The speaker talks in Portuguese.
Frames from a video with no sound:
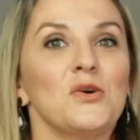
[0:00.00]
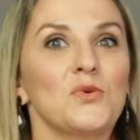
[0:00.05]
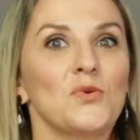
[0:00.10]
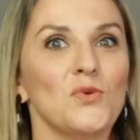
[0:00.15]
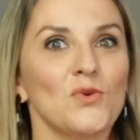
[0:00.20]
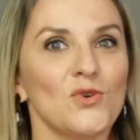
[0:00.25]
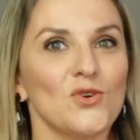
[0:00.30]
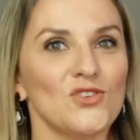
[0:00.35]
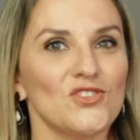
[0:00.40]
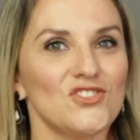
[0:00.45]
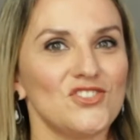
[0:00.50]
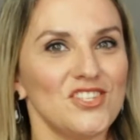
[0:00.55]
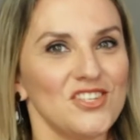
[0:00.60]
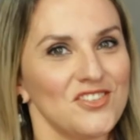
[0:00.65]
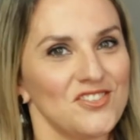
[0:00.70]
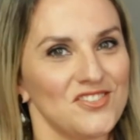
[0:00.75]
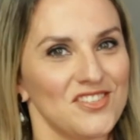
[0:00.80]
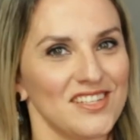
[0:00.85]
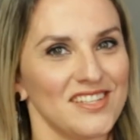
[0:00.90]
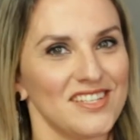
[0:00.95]
Com
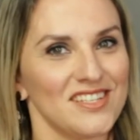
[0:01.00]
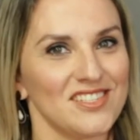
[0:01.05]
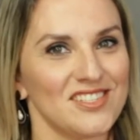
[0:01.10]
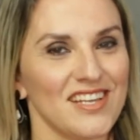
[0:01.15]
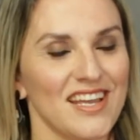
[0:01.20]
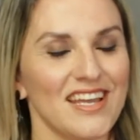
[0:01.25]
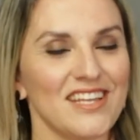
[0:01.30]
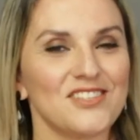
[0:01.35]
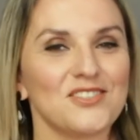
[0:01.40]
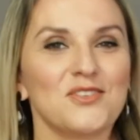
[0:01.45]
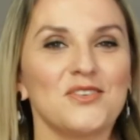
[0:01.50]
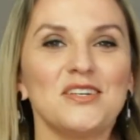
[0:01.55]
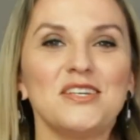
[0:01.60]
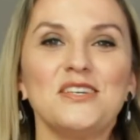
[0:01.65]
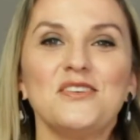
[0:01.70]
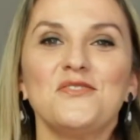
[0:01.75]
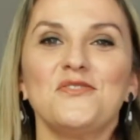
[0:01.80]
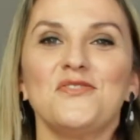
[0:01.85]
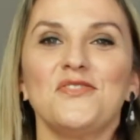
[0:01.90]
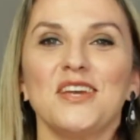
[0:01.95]
gostinho de energético
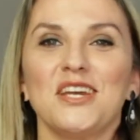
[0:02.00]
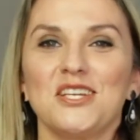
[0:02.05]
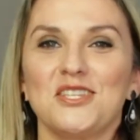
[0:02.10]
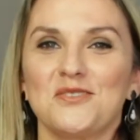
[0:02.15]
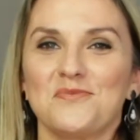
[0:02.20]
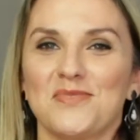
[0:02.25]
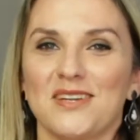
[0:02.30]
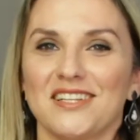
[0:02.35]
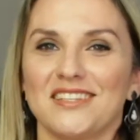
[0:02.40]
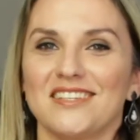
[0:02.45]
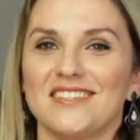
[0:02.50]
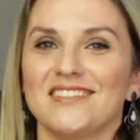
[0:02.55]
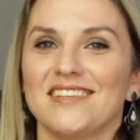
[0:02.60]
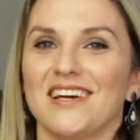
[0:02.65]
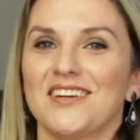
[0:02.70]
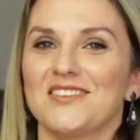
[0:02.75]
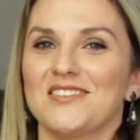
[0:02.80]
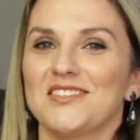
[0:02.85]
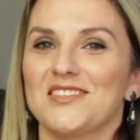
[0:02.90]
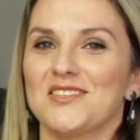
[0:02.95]
e feito para
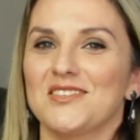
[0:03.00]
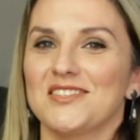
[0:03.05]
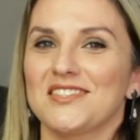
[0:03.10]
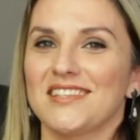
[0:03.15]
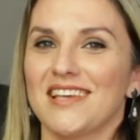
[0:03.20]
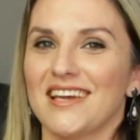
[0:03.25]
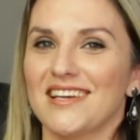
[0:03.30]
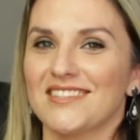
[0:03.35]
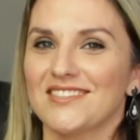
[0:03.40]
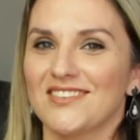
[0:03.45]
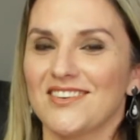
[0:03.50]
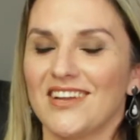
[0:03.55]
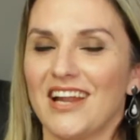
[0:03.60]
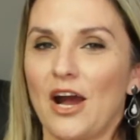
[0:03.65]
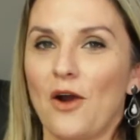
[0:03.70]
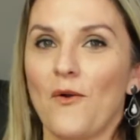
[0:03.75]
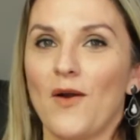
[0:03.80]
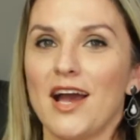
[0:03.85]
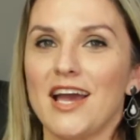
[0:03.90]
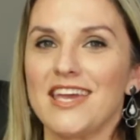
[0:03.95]
deixar o seu sexo
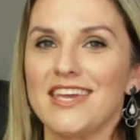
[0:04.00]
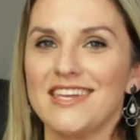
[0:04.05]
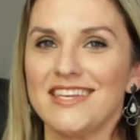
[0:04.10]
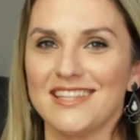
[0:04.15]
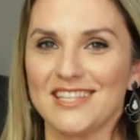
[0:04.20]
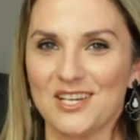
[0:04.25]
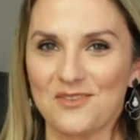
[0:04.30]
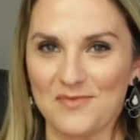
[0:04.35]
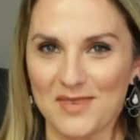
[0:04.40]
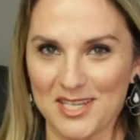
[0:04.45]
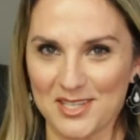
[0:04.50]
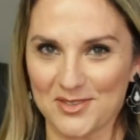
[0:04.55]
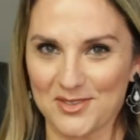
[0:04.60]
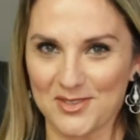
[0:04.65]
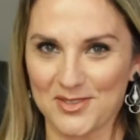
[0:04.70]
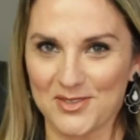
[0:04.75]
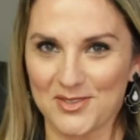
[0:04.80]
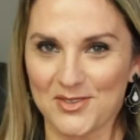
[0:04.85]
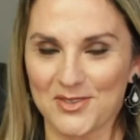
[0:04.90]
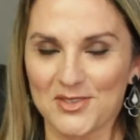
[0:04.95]
oral ainda mais
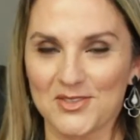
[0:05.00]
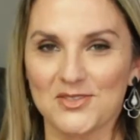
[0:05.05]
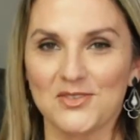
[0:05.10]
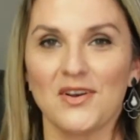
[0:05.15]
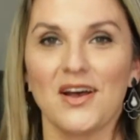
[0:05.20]
gostoso,